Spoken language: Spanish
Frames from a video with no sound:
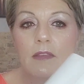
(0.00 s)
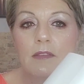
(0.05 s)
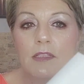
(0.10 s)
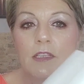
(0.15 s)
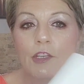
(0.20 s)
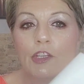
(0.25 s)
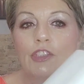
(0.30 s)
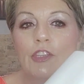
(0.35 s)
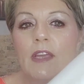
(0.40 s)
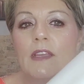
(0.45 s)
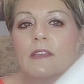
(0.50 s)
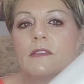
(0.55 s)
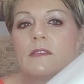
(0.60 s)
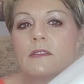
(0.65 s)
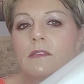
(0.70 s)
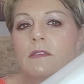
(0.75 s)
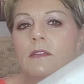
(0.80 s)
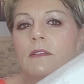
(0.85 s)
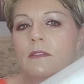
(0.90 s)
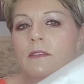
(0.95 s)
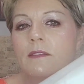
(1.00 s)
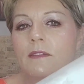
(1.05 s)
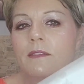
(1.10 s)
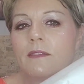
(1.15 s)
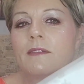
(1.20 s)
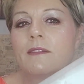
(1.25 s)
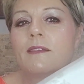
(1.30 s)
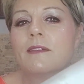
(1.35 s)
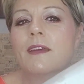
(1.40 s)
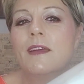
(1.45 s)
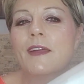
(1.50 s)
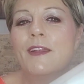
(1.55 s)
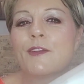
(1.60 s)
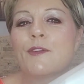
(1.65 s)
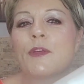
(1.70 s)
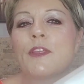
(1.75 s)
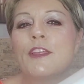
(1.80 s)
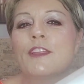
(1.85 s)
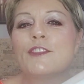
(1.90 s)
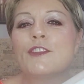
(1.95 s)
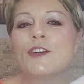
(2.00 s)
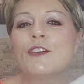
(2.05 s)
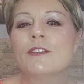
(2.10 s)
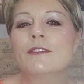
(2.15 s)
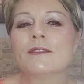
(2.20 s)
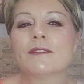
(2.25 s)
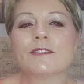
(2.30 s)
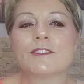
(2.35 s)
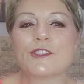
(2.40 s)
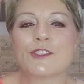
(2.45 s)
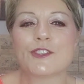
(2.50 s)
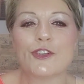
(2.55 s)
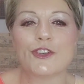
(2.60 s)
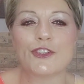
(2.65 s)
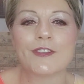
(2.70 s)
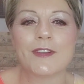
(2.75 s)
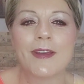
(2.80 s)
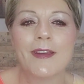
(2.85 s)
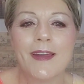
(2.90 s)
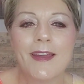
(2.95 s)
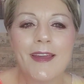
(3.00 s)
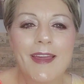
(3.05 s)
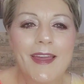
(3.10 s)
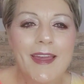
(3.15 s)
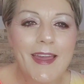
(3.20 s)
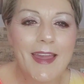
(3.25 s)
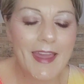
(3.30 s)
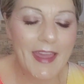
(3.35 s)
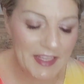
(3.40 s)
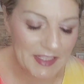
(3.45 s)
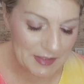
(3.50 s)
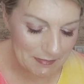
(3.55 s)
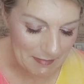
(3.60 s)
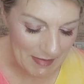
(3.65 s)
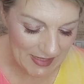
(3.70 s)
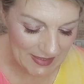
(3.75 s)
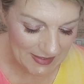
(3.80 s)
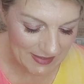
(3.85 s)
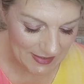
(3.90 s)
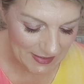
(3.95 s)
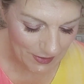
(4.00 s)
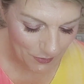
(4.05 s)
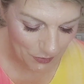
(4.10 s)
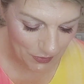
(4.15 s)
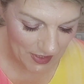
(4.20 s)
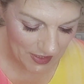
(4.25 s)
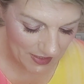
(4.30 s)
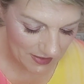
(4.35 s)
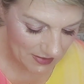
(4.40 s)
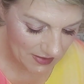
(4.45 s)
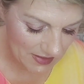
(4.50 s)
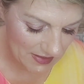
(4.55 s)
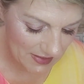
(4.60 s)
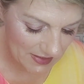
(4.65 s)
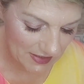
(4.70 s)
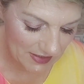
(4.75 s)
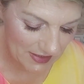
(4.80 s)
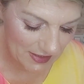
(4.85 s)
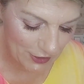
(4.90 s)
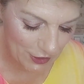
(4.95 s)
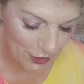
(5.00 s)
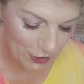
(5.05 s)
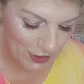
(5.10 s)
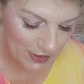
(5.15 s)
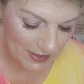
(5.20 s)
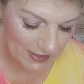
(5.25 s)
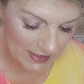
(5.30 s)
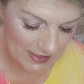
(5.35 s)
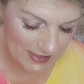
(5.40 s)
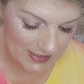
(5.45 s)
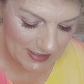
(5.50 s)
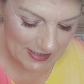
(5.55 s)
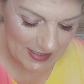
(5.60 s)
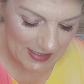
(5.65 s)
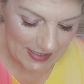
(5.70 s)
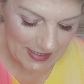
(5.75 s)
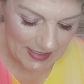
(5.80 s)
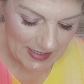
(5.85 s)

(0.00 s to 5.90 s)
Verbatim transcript: si notáis el ruido son esmaltes de uñas. Sí, señores,